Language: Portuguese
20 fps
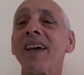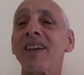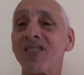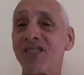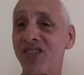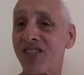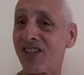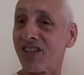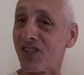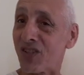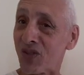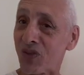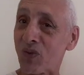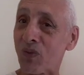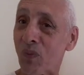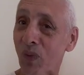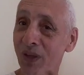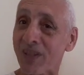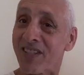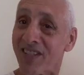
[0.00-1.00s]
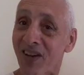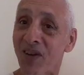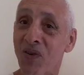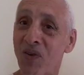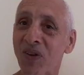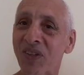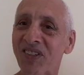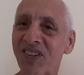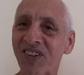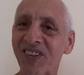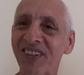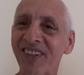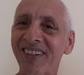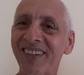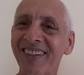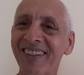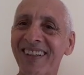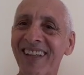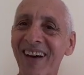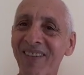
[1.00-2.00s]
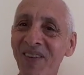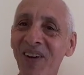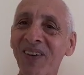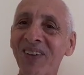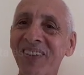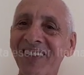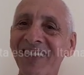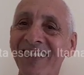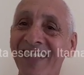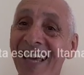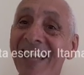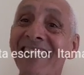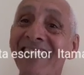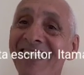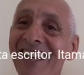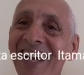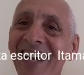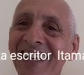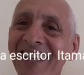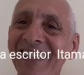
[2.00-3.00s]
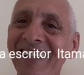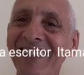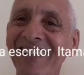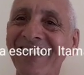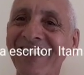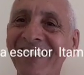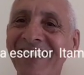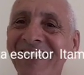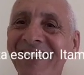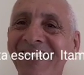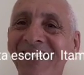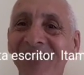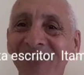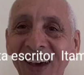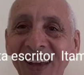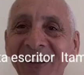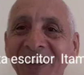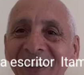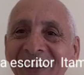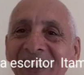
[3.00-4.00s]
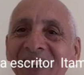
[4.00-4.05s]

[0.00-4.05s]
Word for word: esse exercício pode ser útil, tá bom? Tentem aí. Espero